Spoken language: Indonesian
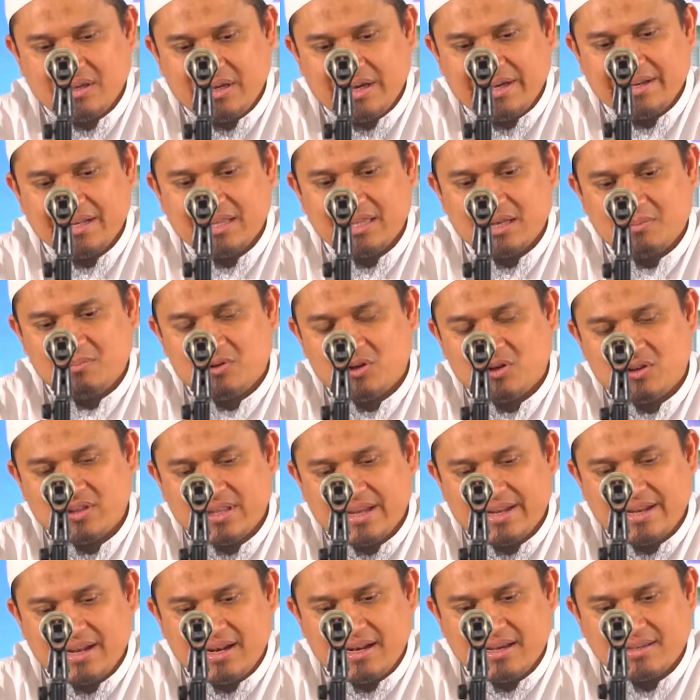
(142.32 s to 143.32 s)
Hadits Abu
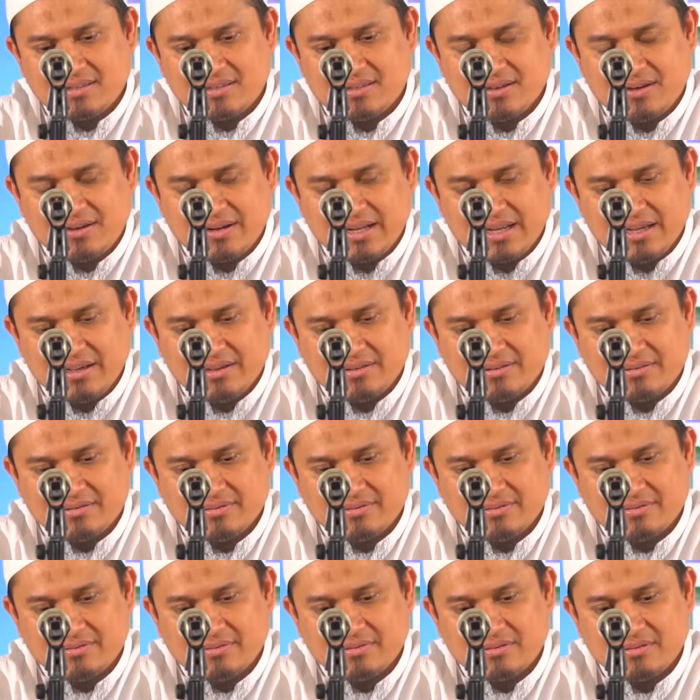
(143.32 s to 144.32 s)
Qatadah Al-Ansari
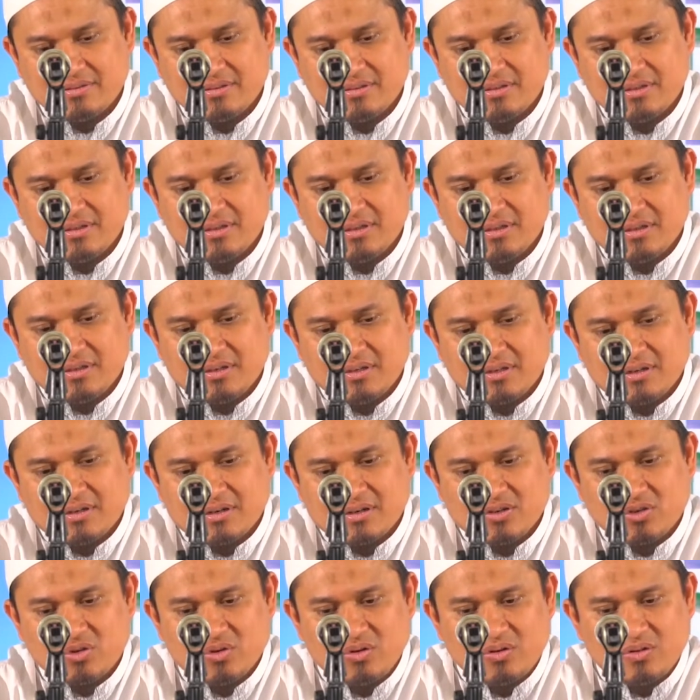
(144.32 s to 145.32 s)

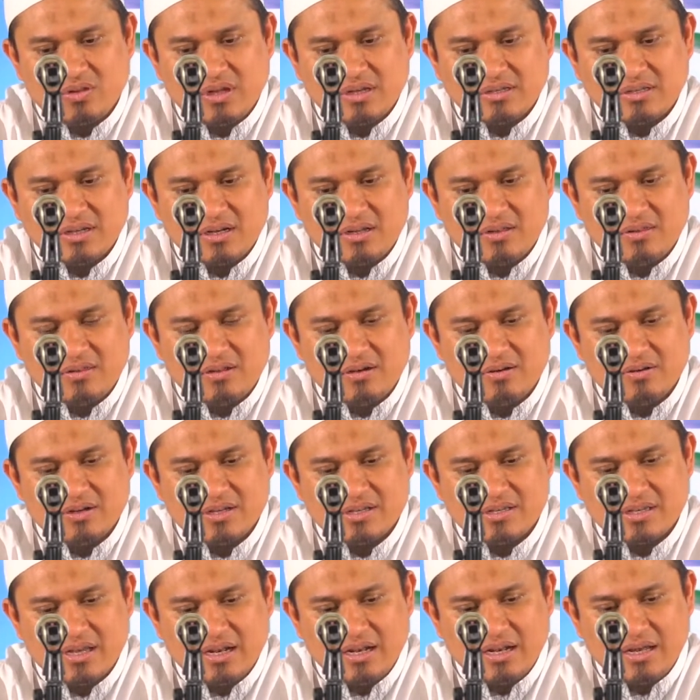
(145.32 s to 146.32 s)
Rasulullah Shallallahu
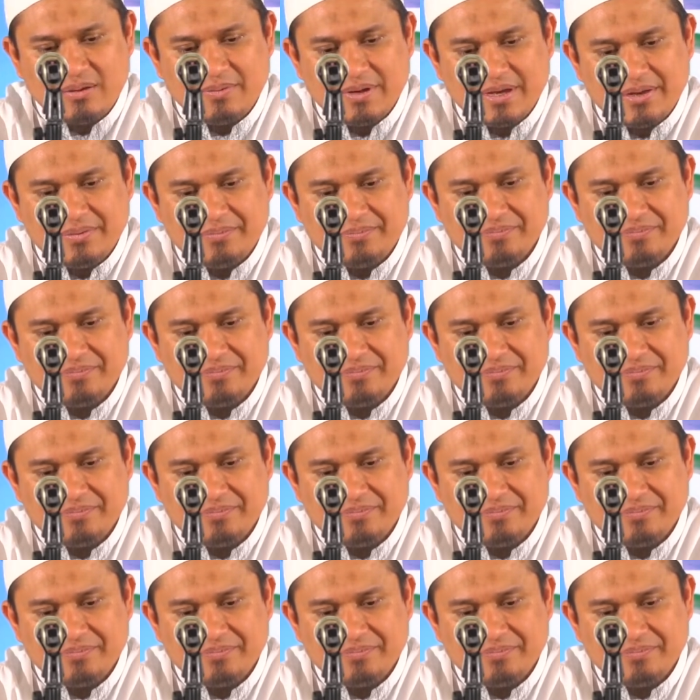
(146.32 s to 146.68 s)
Alaihi Wasallam